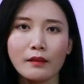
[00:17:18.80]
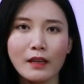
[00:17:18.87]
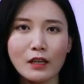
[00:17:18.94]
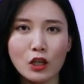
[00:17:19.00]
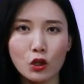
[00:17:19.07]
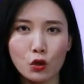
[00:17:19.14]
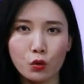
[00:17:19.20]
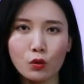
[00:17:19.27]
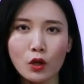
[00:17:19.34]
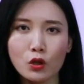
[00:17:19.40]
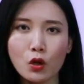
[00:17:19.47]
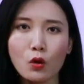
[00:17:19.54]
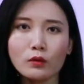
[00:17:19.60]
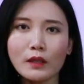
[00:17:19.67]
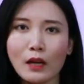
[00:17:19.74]
但是除了
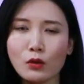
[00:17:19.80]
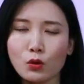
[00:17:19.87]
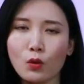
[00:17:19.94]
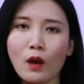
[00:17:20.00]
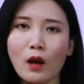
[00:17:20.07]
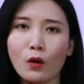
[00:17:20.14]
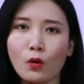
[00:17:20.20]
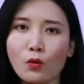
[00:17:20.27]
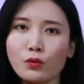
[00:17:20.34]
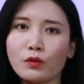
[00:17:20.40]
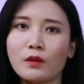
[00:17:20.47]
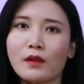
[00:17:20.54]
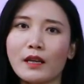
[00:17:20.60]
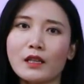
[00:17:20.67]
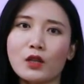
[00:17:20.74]
充当作案工具
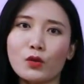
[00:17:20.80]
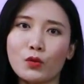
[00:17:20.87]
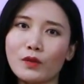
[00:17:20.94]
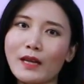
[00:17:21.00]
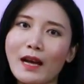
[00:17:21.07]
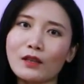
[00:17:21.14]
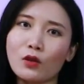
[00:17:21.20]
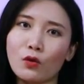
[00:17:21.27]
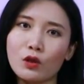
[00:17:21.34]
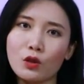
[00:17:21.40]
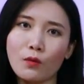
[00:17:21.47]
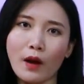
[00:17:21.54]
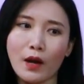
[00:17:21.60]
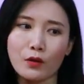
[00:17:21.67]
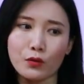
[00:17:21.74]
的那只瑜伽球
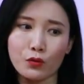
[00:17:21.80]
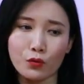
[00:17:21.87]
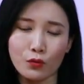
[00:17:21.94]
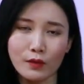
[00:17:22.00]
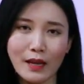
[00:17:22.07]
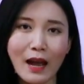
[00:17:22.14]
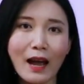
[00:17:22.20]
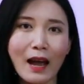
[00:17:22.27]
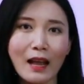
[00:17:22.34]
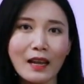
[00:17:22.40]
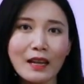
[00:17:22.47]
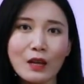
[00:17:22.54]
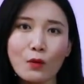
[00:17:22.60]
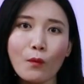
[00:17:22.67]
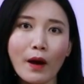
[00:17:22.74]
之外，许家还
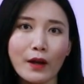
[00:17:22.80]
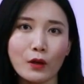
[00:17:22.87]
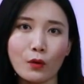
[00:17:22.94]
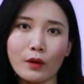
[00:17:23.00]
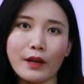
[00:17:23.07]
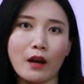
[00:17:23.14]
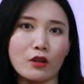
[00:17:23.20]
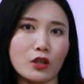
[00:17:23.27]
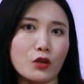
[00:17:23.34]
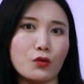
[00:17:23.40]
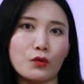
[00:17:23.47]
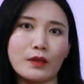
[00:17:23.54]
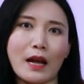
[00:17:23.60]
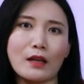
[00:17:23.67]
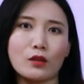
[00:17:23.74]
另外有两只
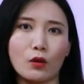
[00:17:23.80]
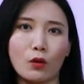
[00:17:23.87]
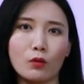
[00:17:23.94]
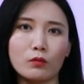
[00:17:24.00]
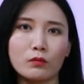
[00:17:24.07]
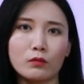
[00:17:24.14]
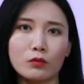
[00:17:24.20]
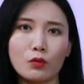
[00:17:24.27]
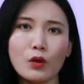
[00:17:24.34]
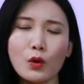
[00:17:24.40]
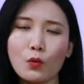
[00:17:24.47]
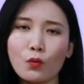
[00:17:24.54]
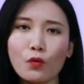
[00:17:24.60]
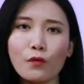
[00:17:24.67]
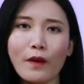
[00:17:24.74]
瑜伽球，所
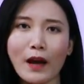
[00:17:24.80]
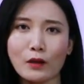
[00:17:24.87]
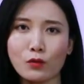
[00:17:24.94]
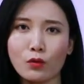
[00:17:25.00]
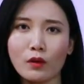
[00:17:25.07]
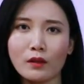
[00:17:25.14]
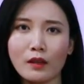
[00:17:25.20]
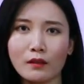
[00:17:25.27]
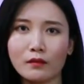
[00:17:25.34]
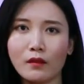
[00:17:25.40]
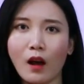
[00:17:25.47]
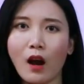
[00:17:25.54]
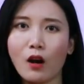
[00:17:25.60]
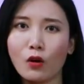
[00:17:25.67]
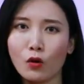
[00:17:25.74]
以无法确定
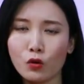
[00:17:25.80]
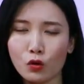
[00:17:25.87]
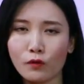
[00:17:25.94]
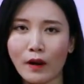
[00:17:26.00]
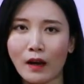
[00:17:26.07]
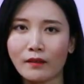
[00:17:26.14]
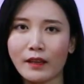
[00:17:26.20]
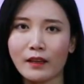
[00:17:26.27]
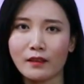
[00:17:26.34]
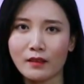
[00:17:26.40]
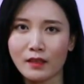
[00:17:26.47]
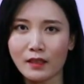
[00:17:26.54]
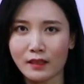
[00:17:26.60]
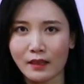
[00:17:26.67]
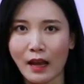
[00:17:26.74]
二楼书房的那个
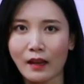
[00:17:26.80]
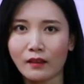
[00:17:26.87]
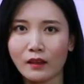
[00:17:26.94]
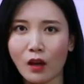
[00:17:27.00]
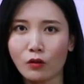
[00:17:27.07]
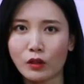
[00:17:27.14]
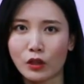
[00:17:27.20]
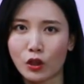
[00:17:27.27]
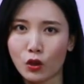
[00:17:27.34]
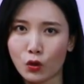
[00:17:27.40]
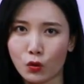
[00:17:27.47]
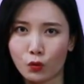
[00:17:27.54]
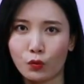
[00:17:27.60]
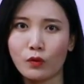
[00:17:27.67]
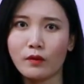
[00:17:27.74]
气塞到底是
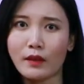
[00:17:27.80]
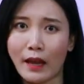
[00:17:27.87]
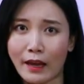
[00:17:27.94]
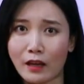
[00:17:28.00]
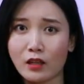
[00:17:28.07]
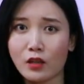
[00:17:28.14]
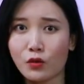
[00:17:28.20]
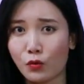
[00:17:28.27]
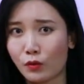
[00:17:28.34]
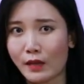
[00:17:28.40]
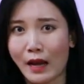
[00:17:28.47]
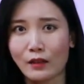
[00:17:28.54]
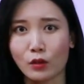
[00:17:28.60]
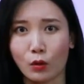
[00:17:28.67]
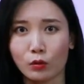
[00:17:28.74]
属于哪一只瑜
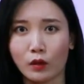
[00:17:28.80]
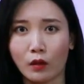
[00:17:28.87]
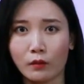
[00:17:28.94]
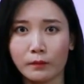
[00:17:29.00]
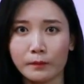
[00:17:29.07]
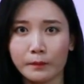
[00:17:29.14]
伽球的。